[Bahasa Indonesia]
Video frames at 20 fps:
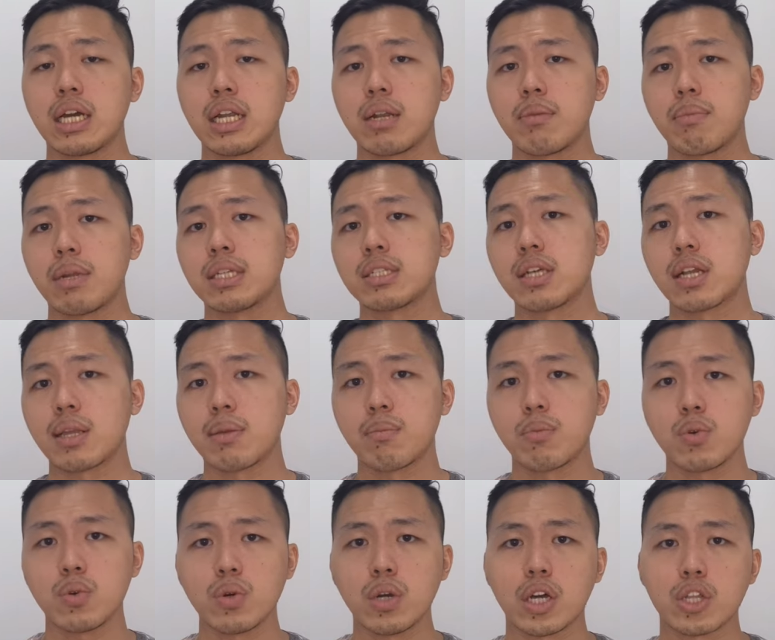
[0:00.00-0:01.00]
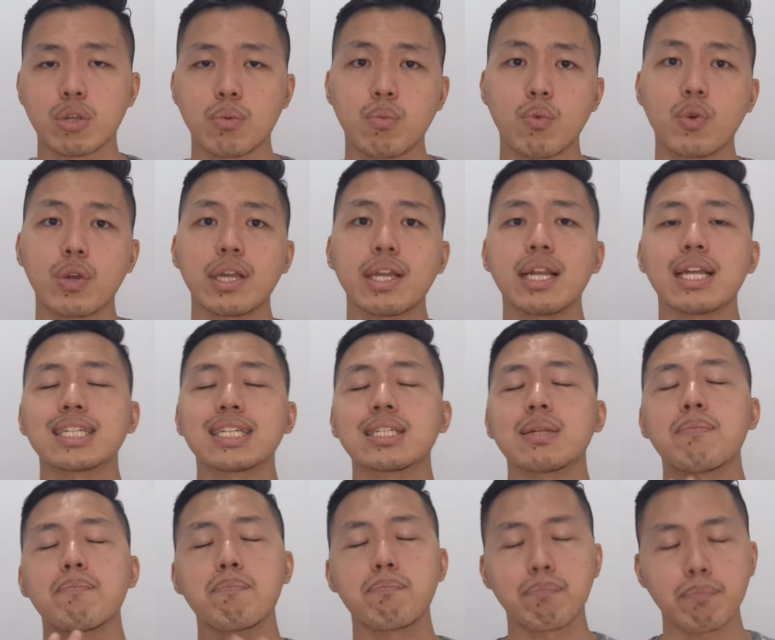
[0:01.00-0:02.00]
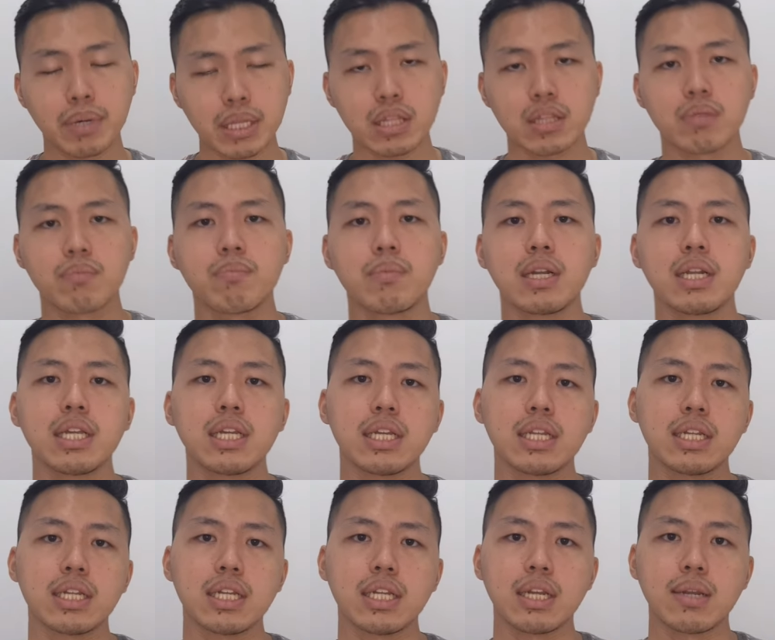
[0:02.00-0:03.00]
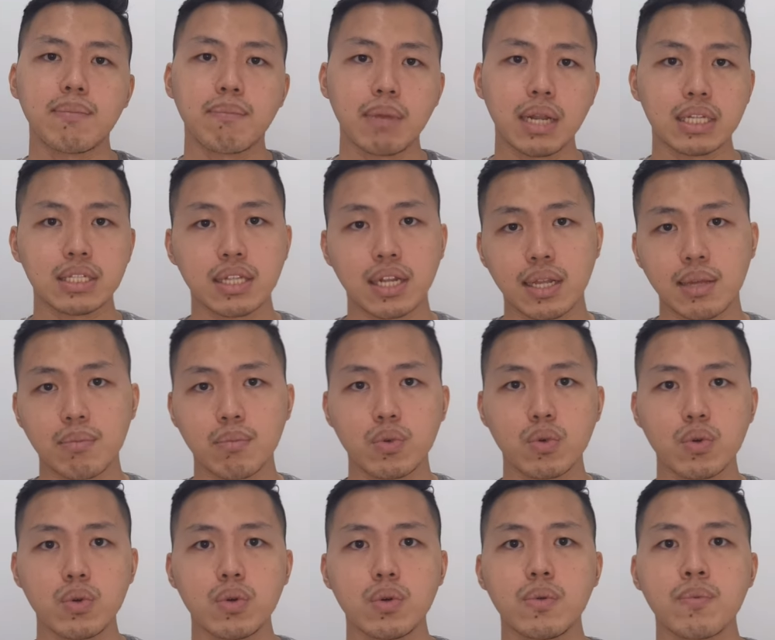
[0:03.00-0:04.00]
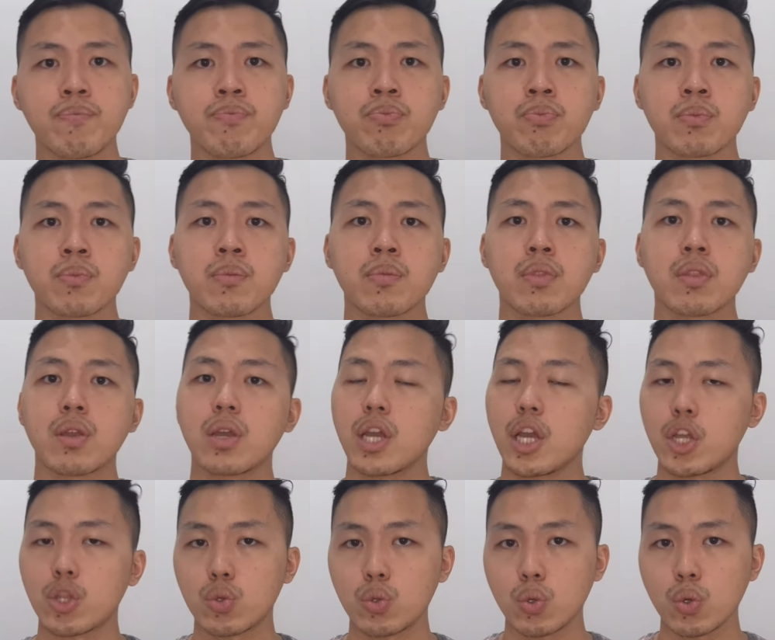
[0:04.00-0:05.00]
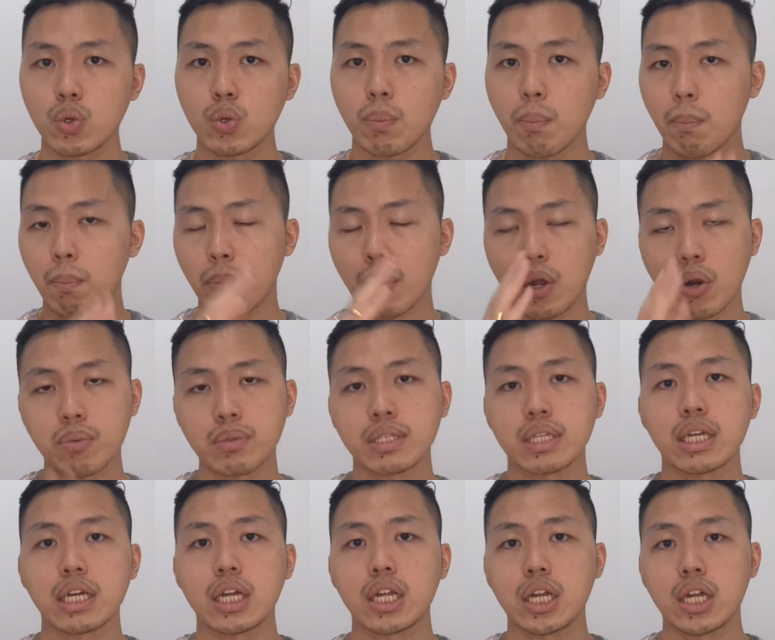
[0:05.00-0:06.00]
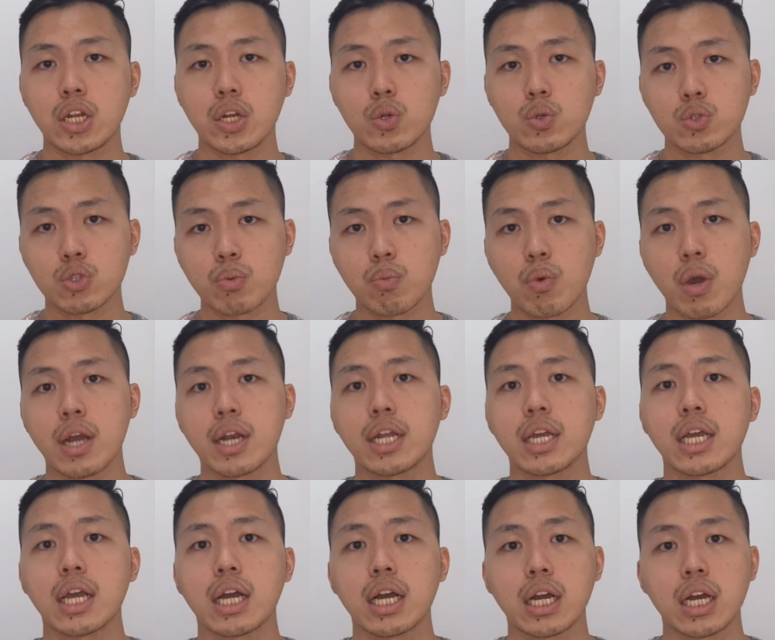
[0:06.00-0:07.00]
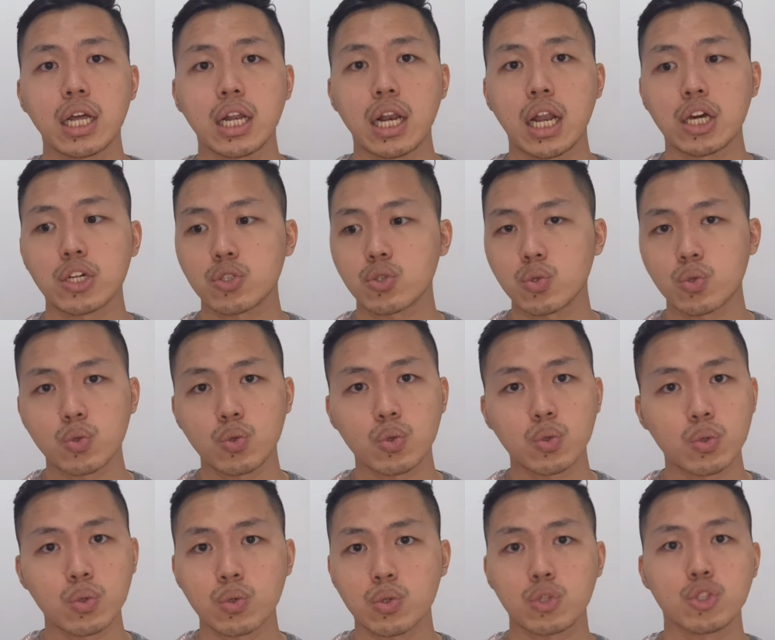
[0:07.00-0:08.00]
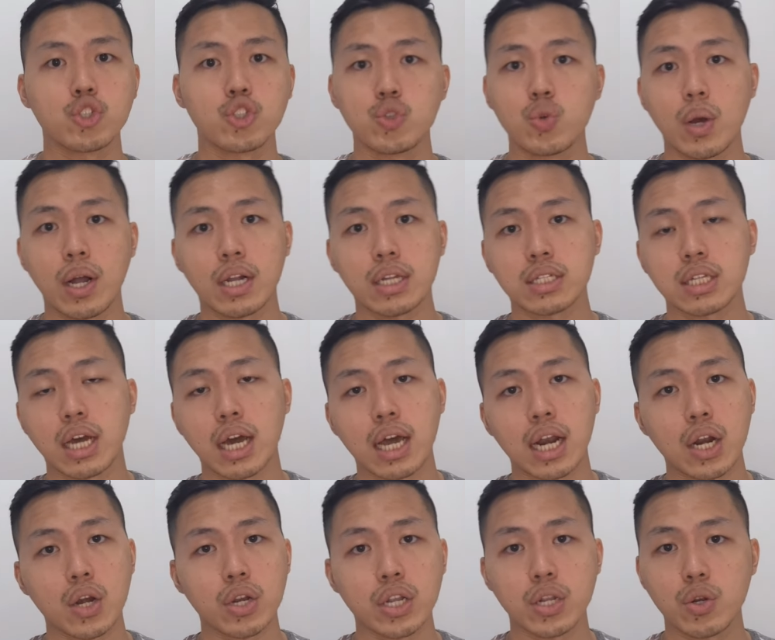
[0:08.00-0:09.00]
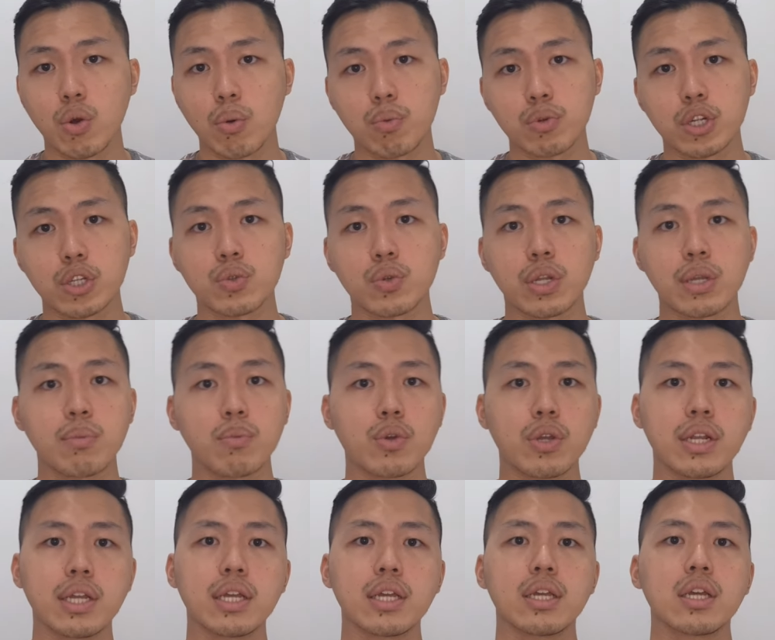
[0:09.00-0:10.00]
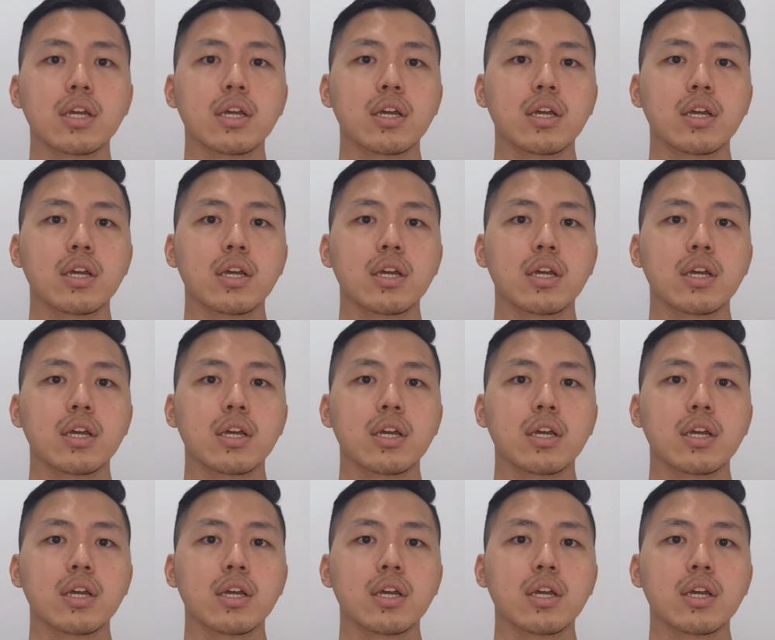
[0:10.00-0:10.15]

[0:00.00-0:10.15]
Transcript: 16.000 atau mungkin yang sempet beli di 16.000 itu kalau misalnya lu semua ada yang langsung jual sekarang di 21.000 ini